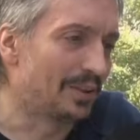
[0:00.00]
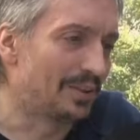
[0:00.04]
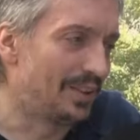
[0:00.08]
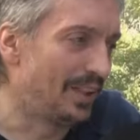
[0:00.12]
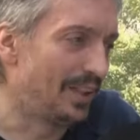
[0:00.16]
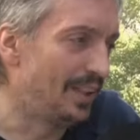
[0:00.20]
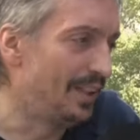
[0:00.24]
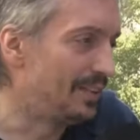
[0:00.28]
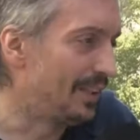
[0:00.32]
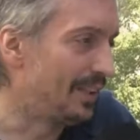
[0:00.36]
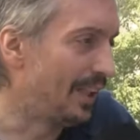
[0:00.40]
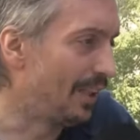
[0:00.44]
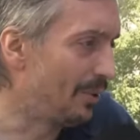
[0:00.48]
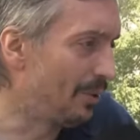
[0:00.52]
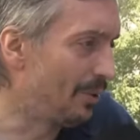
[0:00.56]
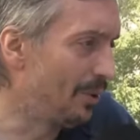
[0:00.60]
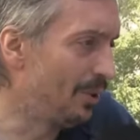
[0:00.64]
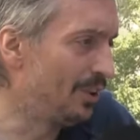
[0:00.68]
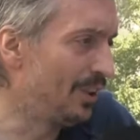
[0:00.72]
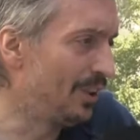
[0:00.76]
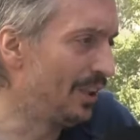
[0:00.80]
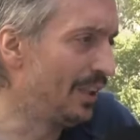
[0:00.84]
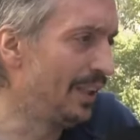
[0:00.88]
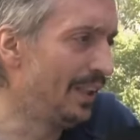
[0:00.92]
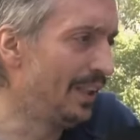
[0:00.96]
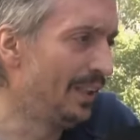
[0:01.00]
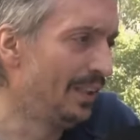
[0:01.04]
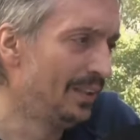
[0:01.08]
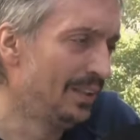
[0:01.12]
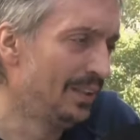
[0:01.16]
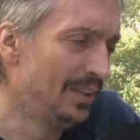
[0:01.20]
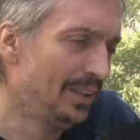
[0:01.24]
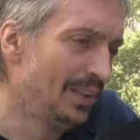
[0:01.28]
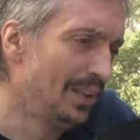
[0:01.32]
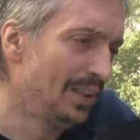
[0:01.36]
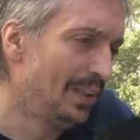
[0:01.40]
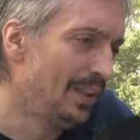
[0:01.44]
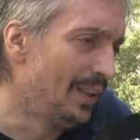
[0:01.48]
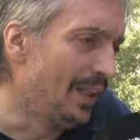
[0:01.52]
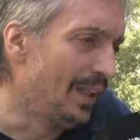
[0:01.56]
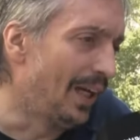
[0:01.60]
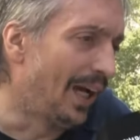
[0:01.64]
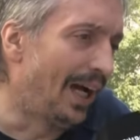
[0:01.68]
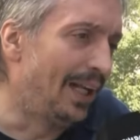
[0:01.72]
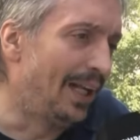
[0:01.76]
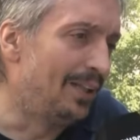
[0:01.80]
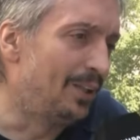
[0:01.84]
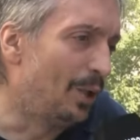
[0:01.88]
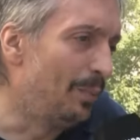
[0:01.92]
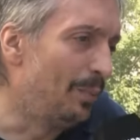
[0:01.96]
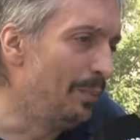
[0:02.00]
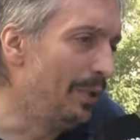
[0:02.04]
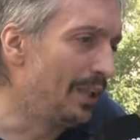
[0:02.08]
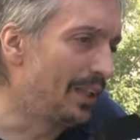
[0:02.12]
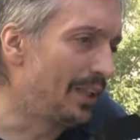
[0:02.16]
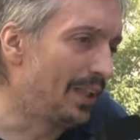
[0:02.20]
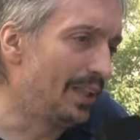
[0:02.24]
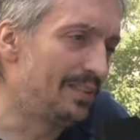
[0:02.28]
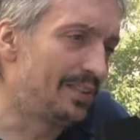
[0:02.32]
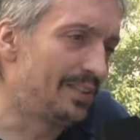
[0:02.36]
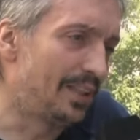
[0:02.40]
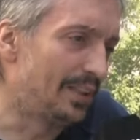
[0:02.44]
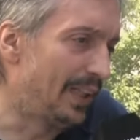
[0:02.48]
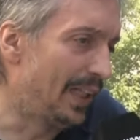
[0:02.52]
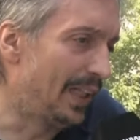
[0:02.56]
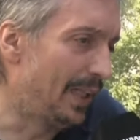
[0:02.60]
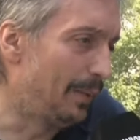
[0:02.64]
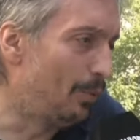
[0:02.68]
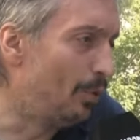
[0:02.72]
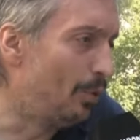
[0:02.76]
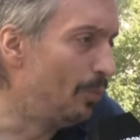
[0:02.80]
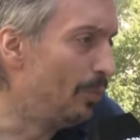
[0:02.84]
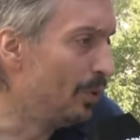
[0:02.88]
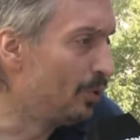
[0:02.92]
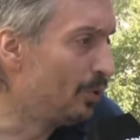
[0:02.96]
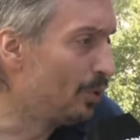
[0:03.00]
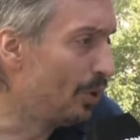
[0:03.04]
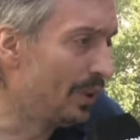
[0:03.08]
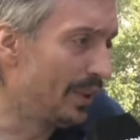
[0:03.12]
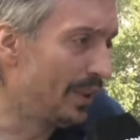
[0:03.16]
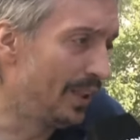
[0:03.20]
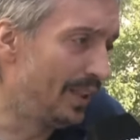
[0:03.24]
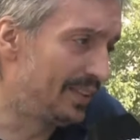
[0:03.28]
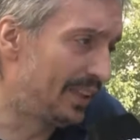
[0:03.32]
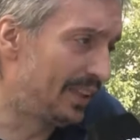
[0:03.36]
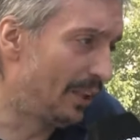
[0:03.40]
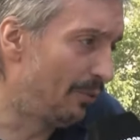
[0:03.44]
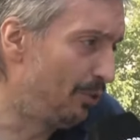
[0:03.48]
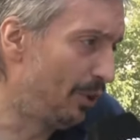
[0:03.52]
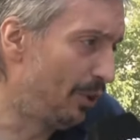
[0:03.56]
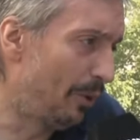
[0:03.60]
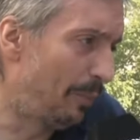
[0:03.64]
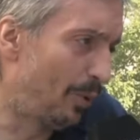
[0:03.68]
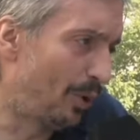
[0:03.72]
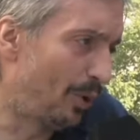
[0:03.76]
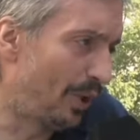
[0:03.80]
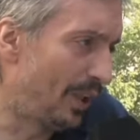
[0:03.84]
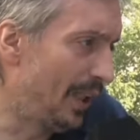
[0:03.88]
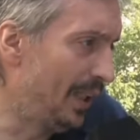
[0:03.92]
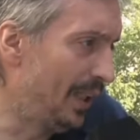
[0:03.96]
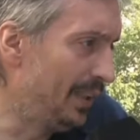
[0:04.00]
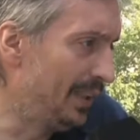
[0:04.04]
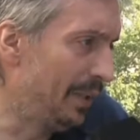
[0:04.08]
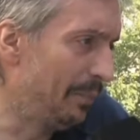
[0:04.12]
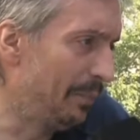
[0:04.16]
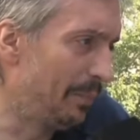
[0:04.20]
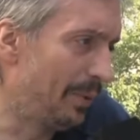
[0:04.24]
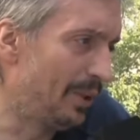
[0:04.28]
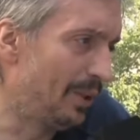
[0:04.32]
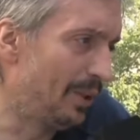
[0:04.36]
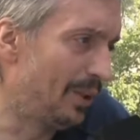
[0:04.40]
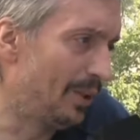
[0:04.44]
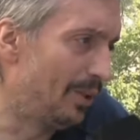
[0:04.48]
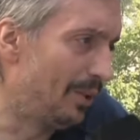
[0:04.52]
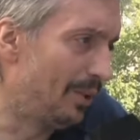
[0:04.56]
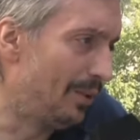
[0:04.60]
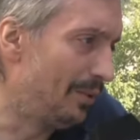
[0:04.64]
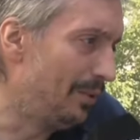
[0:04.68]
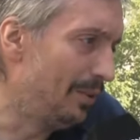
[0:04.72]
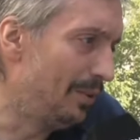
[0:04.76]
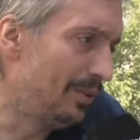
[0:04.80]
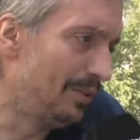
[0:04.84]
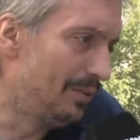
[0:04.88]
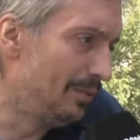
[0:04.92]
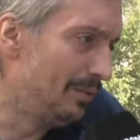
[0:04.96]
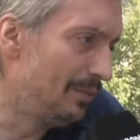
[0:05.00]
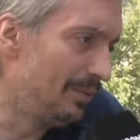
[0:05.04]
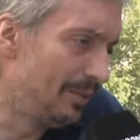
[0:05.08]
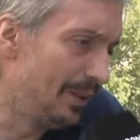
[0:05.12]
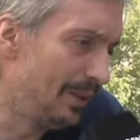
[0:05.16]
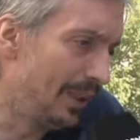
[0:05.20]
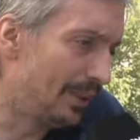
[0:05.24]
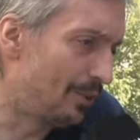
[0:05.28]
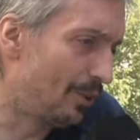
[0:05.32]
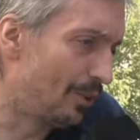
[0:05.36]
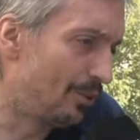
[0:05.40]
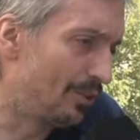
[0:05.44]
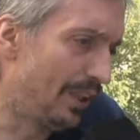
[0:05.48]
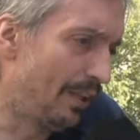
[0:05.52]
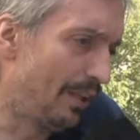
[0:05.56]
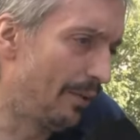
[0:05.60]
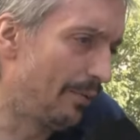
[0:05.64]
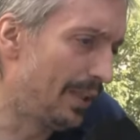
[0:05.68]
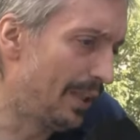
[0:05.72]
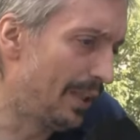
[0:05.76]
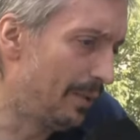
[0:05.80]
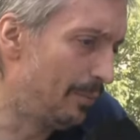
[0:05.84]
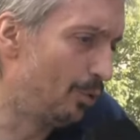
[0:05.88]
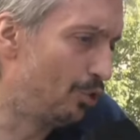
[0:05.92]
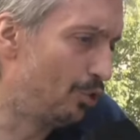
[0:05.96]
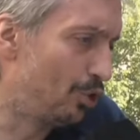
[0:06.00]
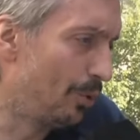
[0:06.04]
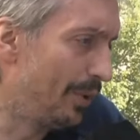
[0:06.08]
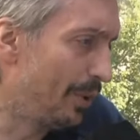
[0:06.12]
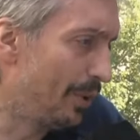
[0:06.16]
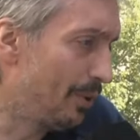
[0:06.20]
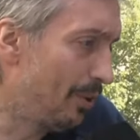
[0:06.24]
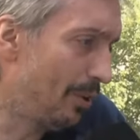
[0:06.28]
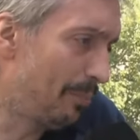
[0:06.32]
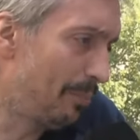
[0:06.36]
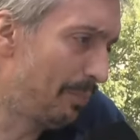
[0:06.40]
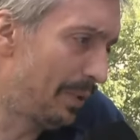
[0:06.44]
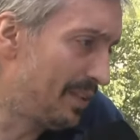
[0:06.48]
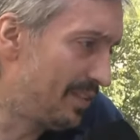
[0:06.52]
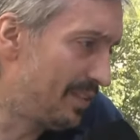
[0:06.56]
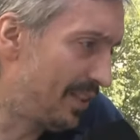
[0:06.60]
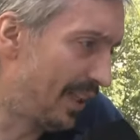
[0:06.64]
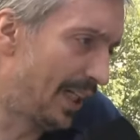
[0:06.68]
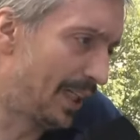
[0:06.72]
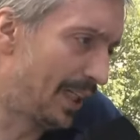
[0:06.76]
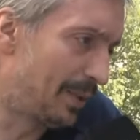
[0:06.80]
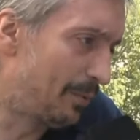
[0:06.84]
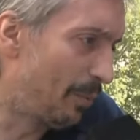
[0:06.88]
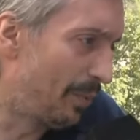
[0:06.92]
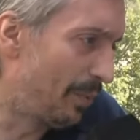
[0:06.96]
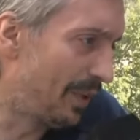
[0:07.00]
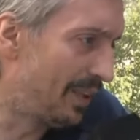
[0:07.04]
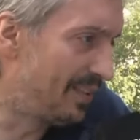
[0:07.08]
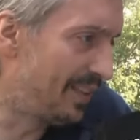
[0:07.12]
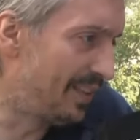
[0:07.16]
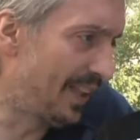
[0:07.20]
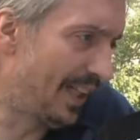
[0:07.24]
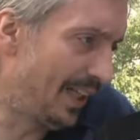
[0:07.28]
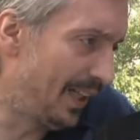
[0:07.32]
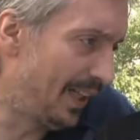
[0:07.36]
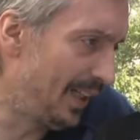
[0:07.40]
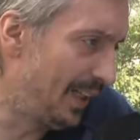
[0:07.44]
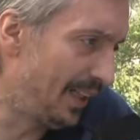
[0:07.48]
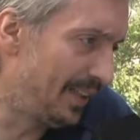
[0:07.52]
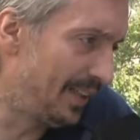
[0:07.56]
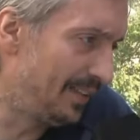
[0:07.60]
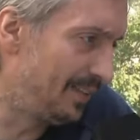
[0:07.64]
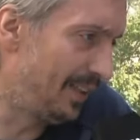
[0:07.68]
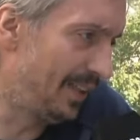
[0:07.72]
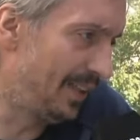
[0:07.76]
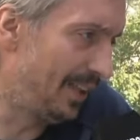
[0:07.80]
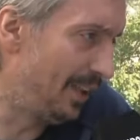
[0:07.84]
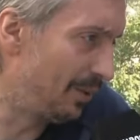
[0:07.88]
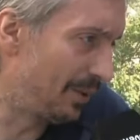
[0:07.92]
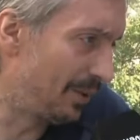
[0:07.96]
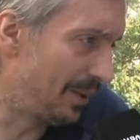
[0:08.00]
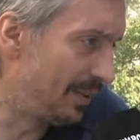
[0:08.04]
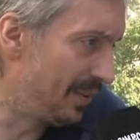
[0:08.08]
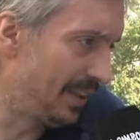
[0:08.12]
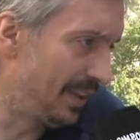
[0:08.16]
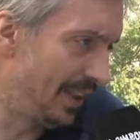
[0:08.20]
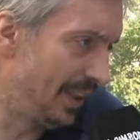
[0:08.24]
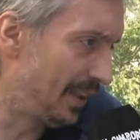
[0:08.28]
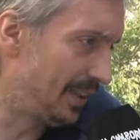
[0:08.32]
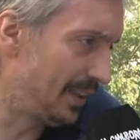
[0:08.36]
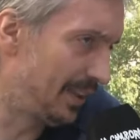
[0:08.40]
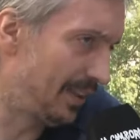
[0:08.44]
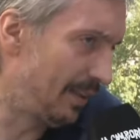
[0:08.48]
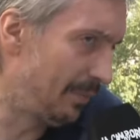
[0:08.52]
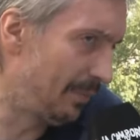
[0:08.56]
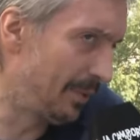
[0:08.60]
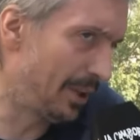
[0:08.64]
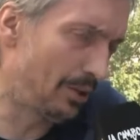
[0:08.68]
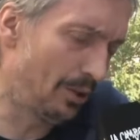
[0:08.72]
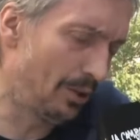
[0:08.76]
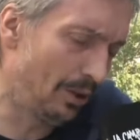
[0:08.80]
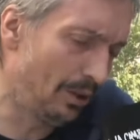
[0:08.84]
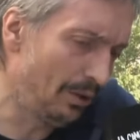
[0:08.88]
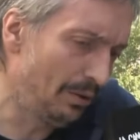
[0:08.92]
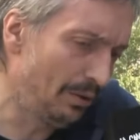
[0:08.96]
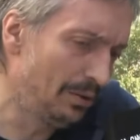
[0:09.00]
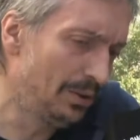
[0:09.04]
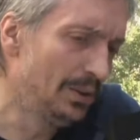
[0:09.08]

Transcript: desarrolle. Al 2015 teníamos un montón de desafíos por delante, pero la sociedad vivía mucho mejor, pensara como pensara, hiciera lo que hiciera, estaba mejor.